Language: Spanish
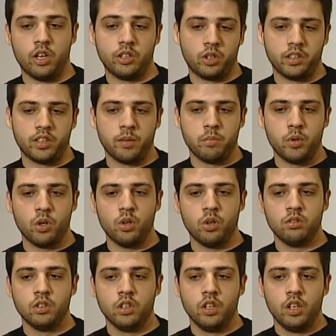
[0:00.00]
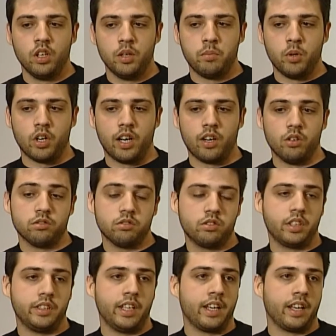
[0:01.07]
los actores tampoco, pues claro,
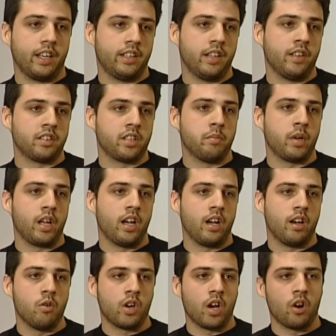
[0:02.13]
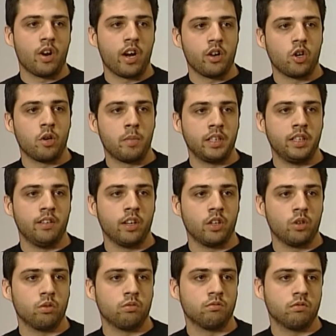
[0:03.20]
se tiene que tender siempre a buscar horarios compatibles
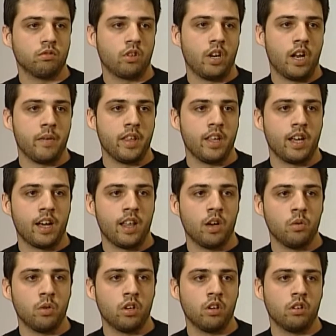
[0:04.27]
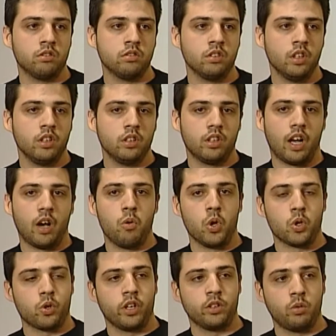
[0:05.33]
con, con la vida de cada uno, ¿no?
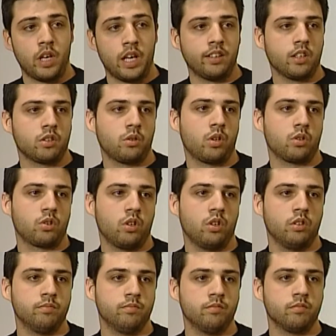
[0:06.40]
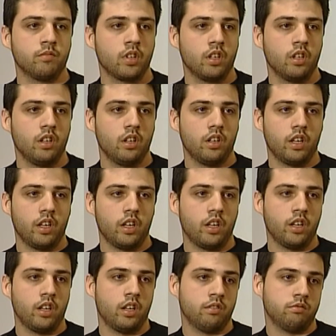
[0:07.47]
algunos son estudiantes, otros son
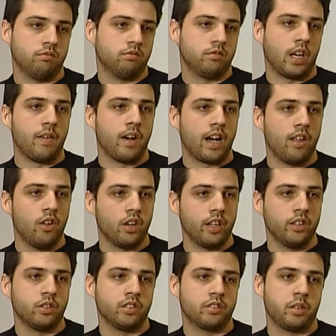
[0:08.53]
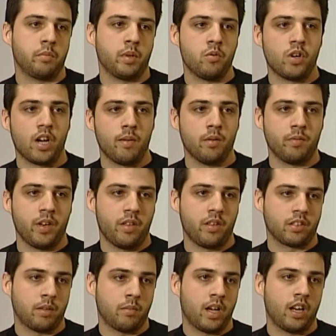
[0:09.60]
eh, trabajadores, entonces siempre buscamos fines de
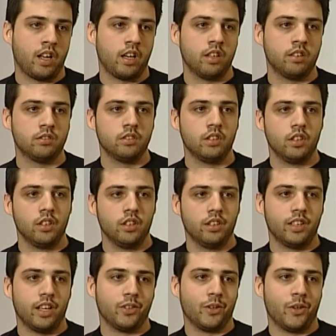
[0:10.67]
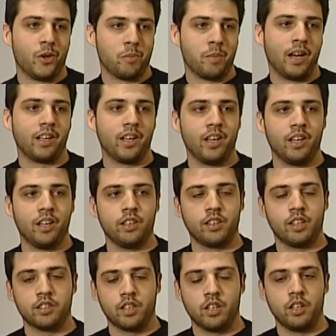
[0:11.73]
semana, tanto es normal que,
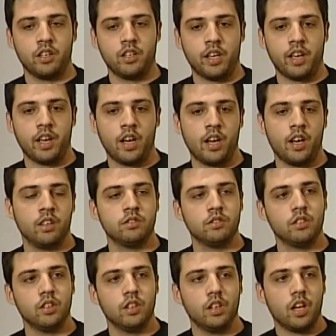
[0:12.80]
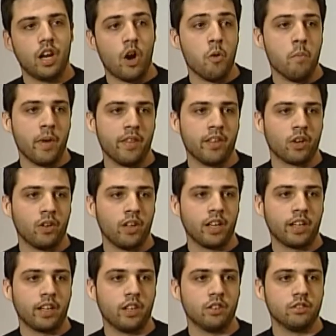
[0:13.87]
se llegue a, un mes de
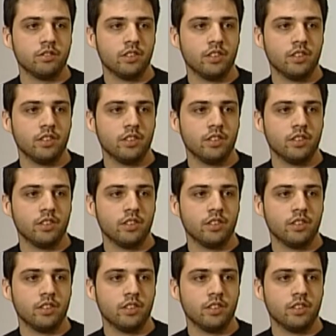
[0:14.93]
rodaje. ¿no?